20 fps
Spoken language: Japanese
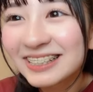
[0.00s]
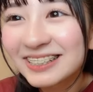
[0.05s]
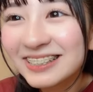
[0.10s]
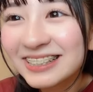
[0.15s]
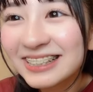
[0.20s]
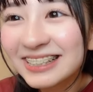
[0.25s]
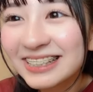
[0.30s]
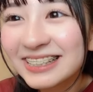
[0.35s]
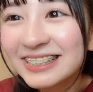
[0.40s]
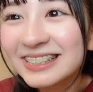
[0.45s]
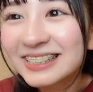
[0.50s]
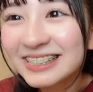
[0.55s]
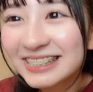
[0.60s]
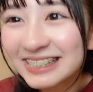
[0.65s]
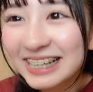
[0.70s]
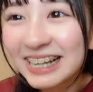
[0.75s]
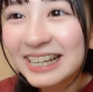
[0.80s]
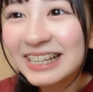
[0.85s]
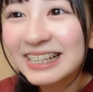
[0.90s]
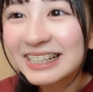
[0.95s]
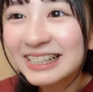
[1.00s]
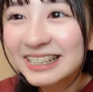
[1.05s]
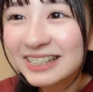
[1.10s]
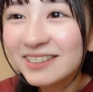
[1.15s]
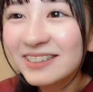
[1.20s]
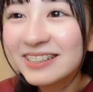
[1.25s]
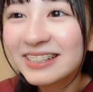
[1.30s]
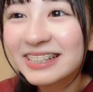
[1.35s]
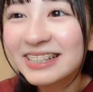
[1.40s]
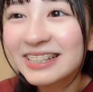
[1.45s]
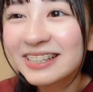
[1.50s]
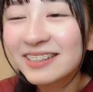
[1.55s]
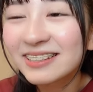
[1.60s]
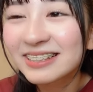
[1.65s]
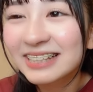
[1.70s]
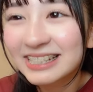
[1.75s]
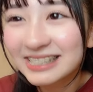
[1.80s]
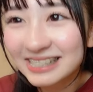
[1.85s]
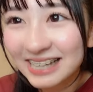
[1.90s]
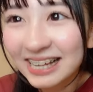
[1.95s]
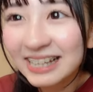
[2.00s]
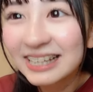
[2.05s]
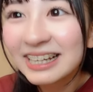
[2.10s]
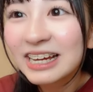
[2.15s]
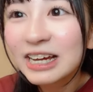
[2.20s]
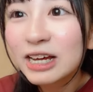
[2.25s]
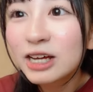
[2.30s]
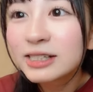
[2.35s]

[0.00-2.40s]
5位ゆうきさん4位ヨッタさん